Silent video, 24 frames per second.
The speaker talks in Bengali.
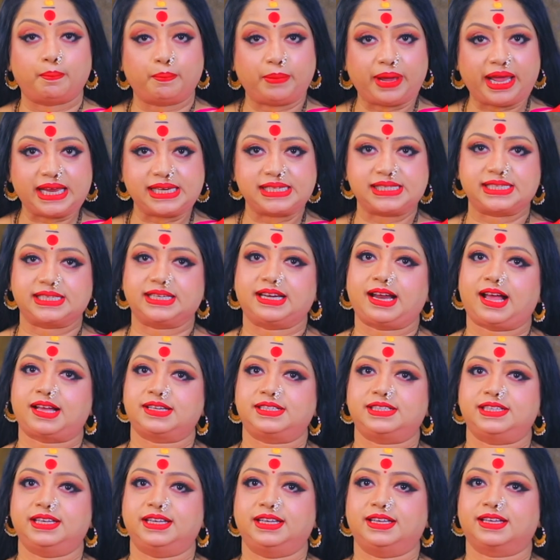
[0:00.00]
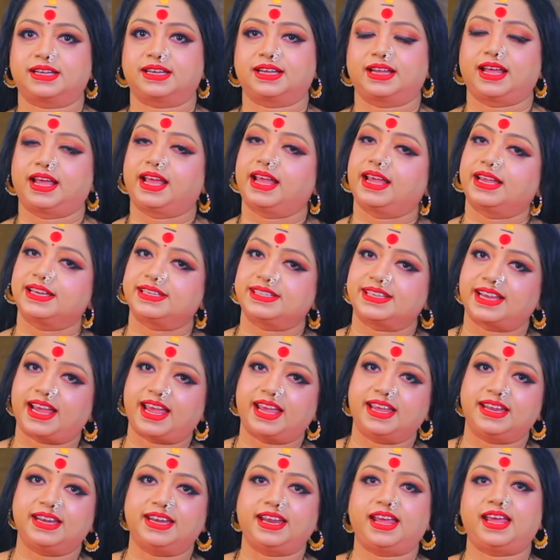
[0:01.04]
মেষ রাশি
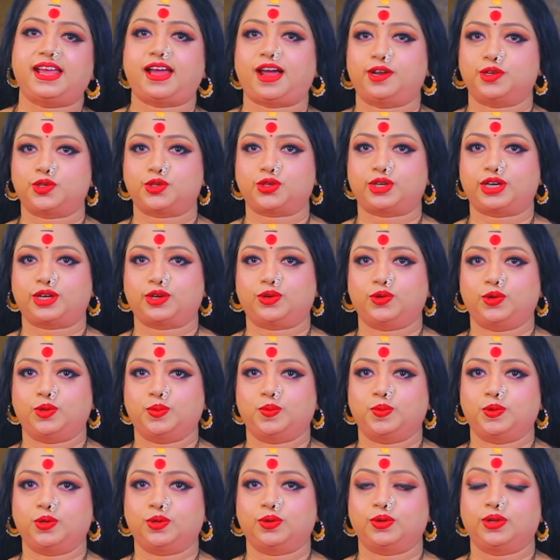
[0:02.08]
সেই নিয়ে আলোচনা করব